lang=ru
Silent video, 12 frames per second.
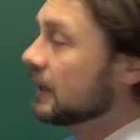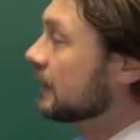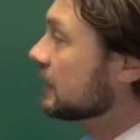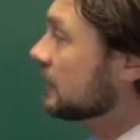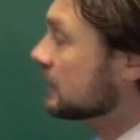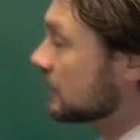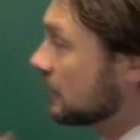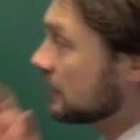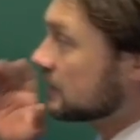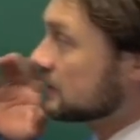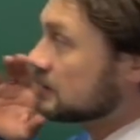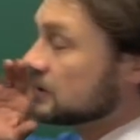это как
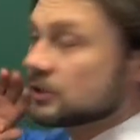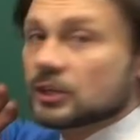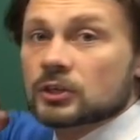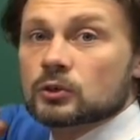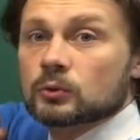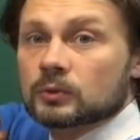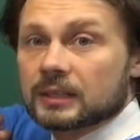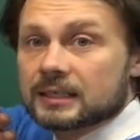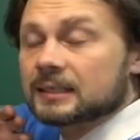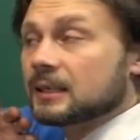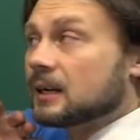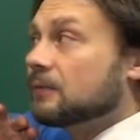раз означает, что у нас
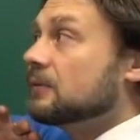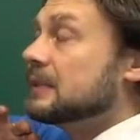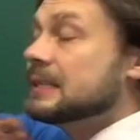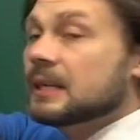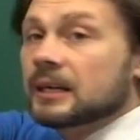граф не